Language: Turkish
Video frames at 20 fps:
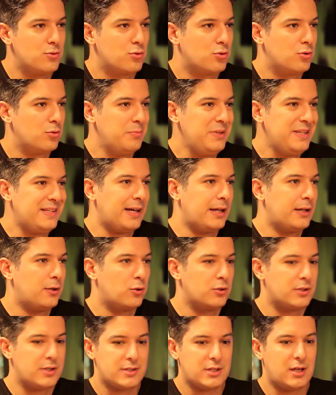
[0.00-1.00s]
Çünkü bir tane
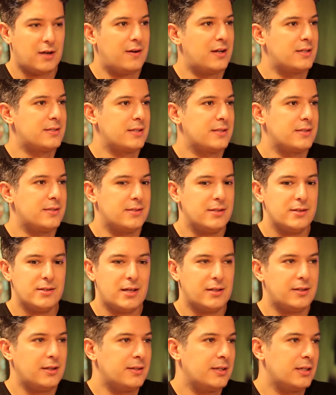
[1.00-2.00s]
orta saha versek size
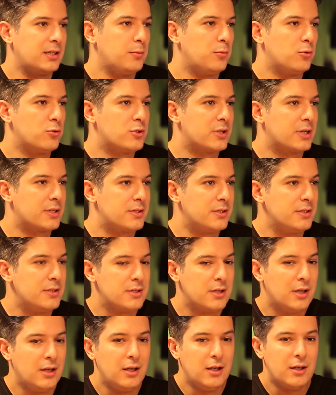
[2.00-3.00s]
zaten takım
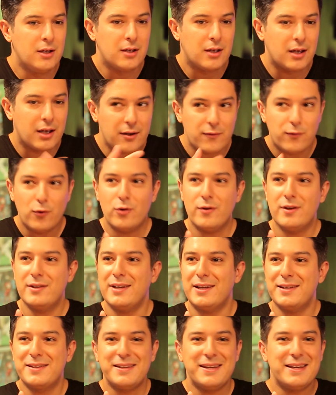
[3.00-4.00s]
olacaksınız. Evet. E,
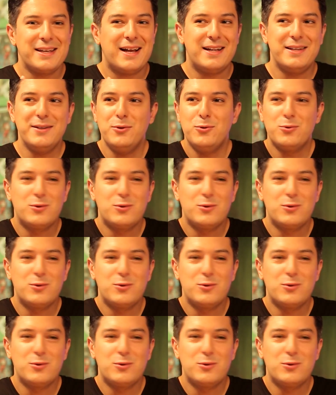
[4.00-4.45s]
Forvet hattı da geldi.